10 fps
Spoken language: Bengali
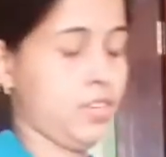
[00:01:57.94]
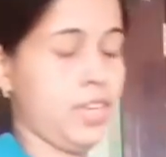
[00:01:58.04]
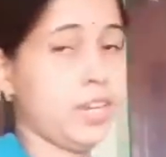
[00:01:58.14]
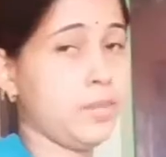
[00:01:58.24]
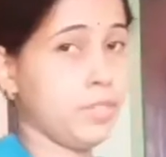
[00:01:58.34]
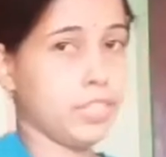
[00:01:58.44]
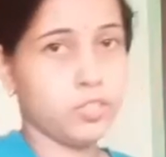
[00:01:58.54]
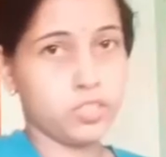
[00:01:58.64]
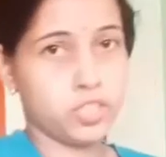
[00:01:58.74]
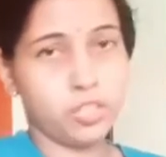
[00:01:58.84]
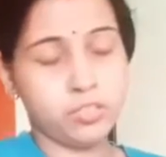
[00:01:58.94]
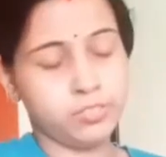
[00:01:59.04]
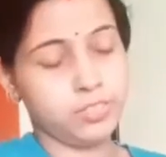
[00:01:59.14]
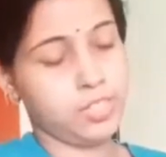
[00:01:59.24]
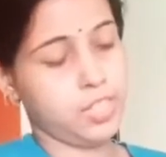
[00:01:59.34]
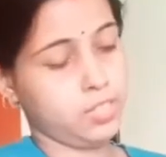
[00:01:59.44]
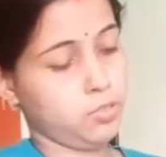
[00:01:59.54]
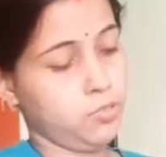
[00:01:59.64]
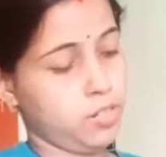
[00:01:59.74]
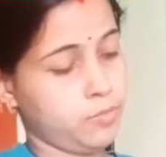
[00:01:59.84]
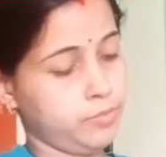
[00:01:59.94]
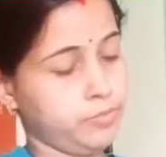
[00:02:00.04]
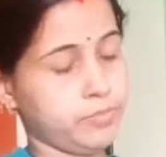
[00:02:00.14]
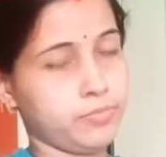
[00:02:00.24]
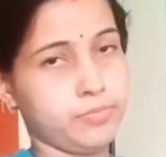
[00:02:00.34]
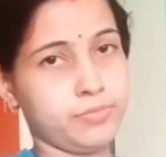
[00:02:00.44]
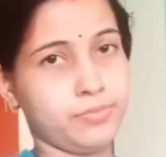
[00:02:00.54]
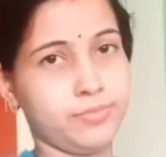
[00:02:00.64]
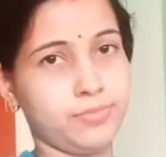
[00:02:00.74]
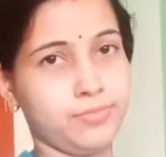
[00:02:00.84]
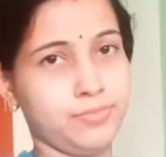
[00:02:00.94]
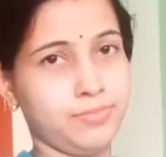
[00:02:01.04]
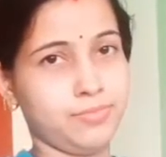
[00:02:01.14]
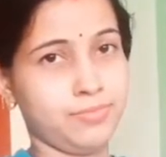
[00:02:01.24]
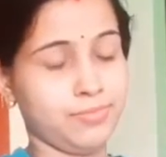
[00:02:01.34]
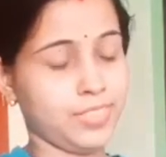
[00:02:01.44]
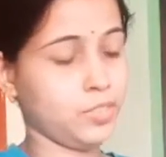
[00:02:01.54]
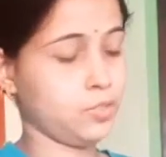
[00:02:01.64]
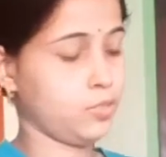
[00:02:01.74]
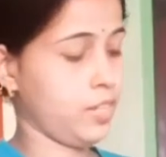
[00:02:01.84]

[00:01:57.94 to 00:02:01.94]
এখানে বিক্রি করছিল এতগুলো আম বুঝেছ